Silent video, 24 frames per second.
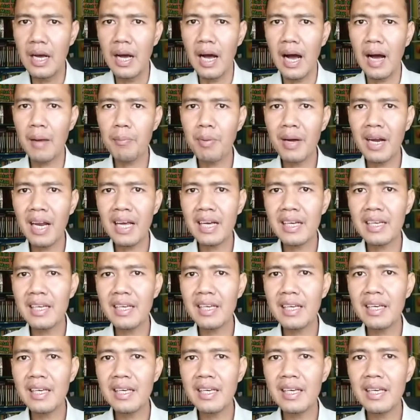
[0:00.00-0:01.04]

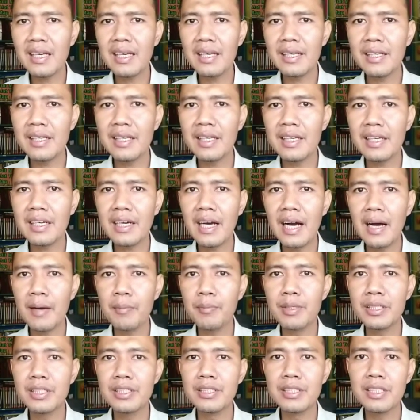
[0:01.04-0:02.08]
Apalagi jika
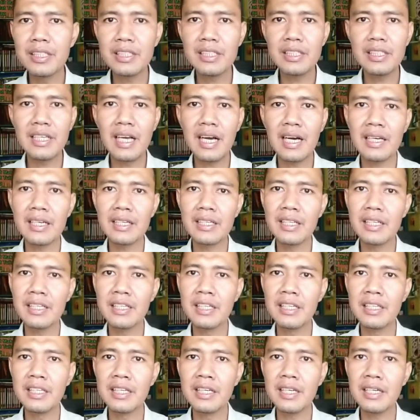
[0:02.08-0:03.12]
bisnis yang
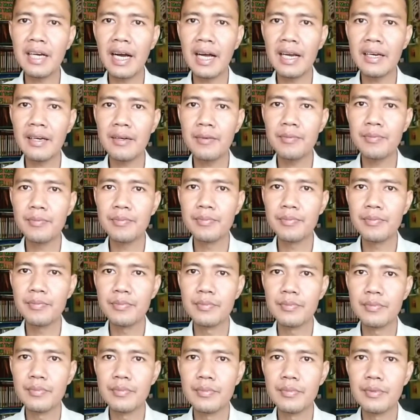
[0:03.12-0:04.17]
didirikan
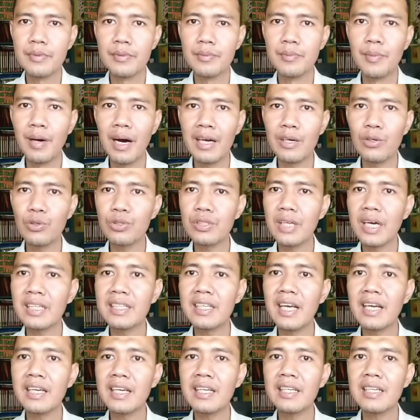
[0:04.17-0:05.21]
baru
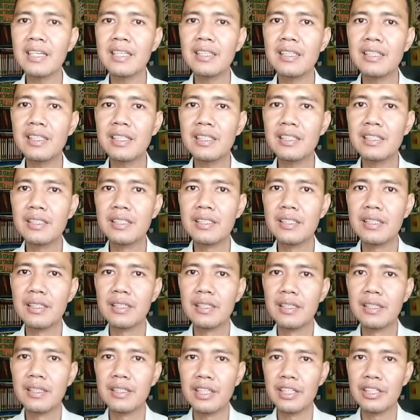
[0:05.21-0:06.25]
saja dirintis,
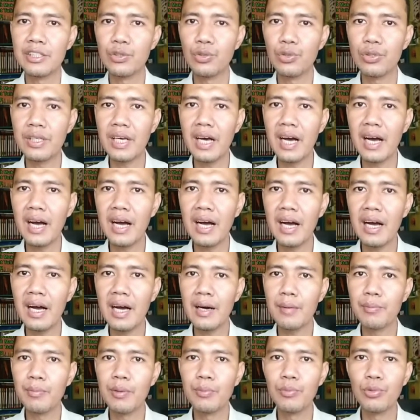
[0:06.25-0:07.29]
tentunya
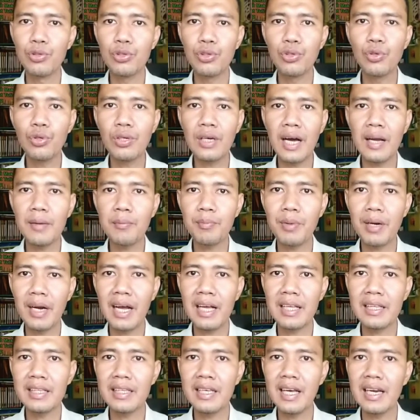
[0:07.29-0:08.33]
membutuhkan
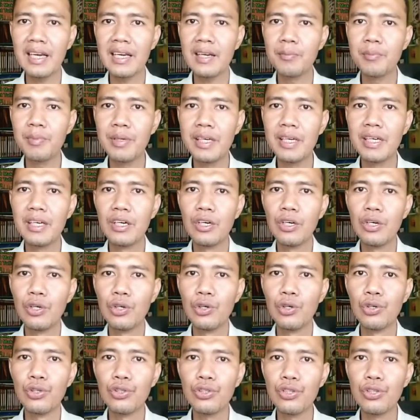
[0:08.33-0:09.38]
perhatian lebih
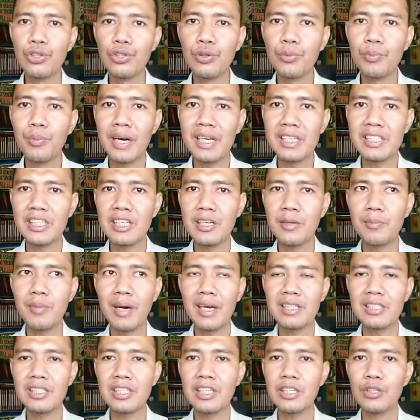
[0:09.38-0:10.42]
untuk
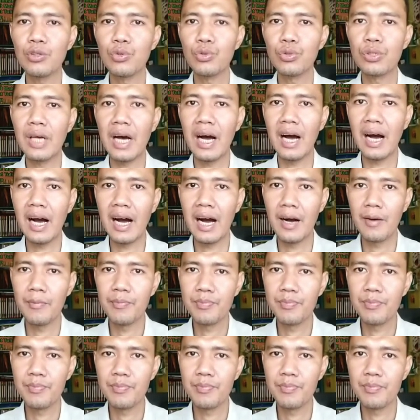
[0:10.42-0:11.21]
masing-masing usaha.